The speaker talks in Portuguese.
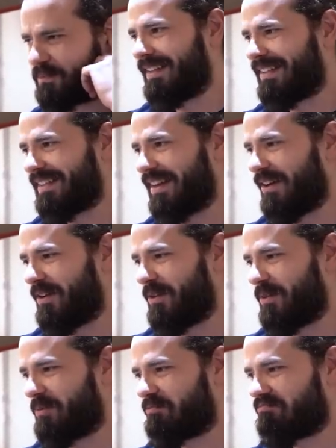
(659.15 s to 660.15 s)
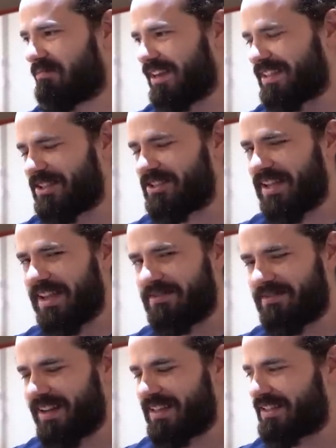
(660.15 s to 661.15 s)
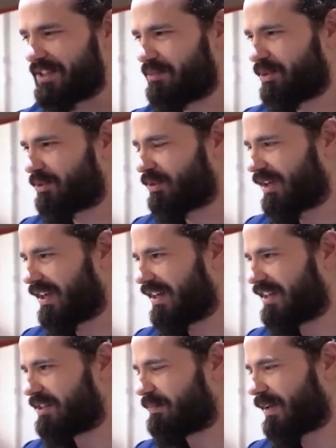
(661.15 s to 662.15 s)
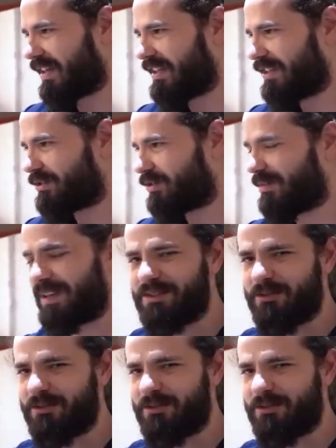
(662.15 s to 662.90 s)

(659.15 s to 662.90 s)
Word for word: Então a gente tem referência de motor grande para isso,